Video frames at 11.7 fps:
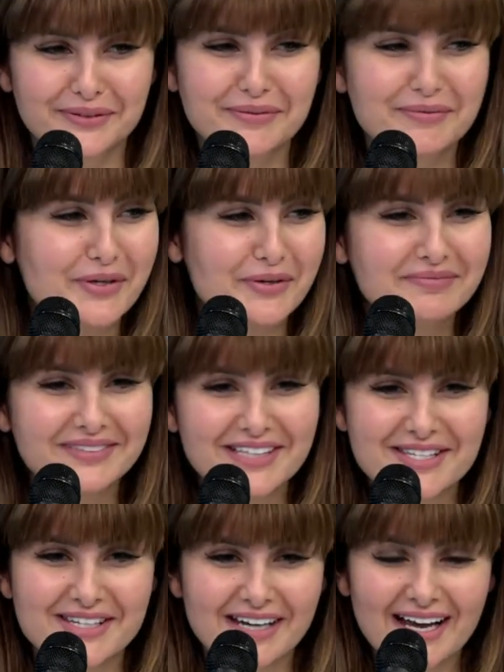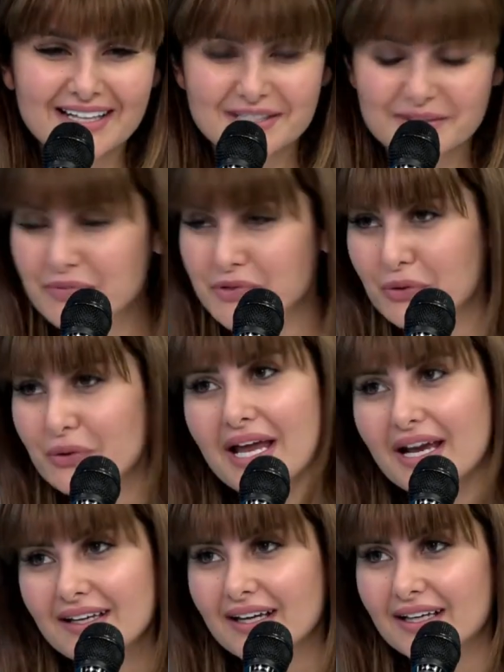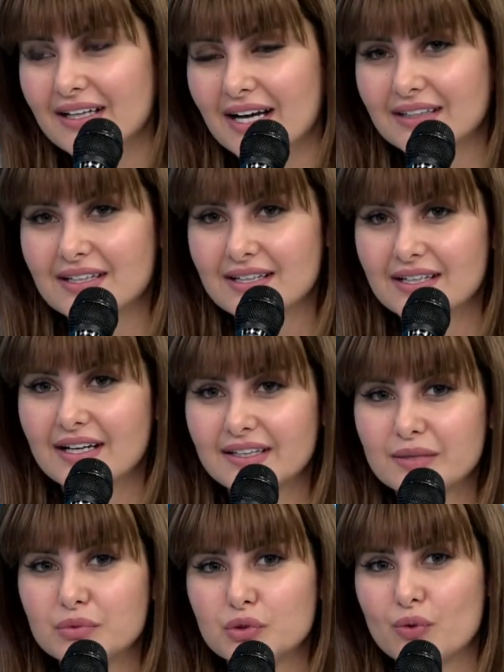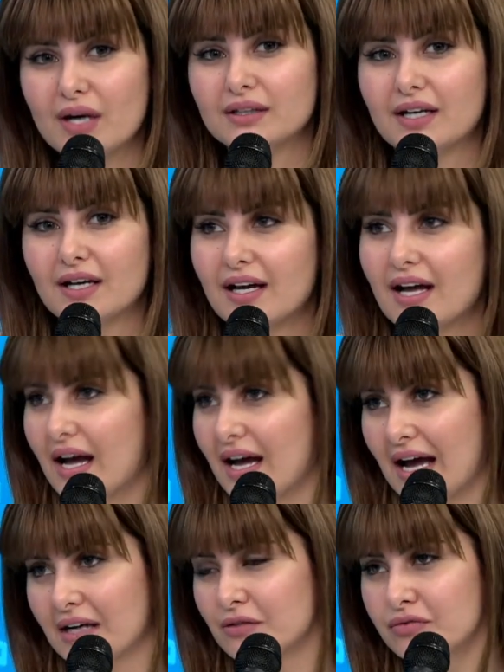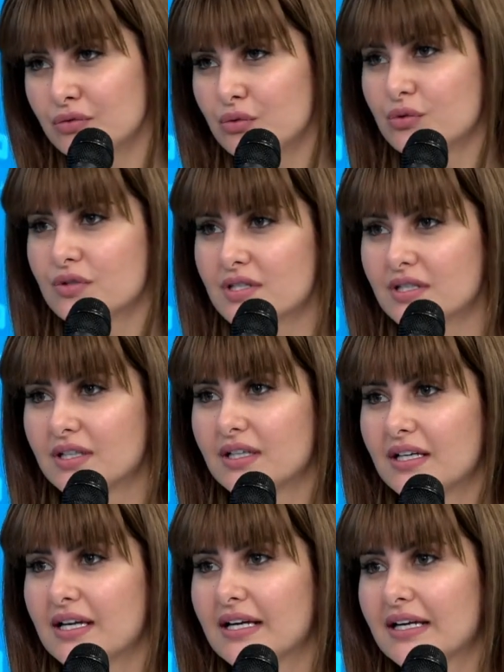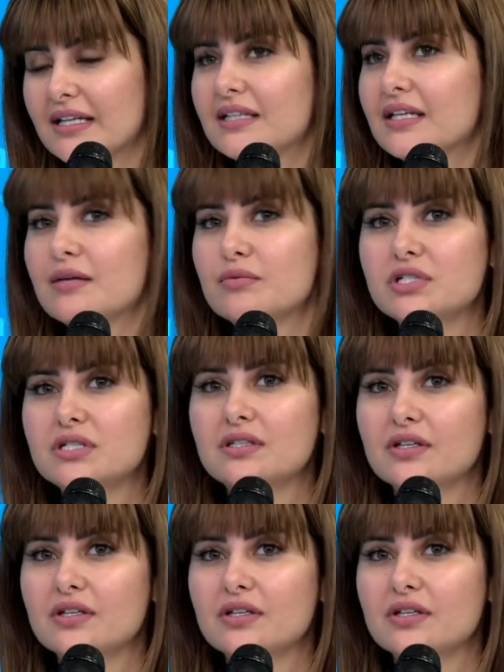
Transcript: بون تصريحاتي مش نقول الحقيقه انا يعني خاطر هذاك خدمت وقتها على الفلوس كنت انا مشيت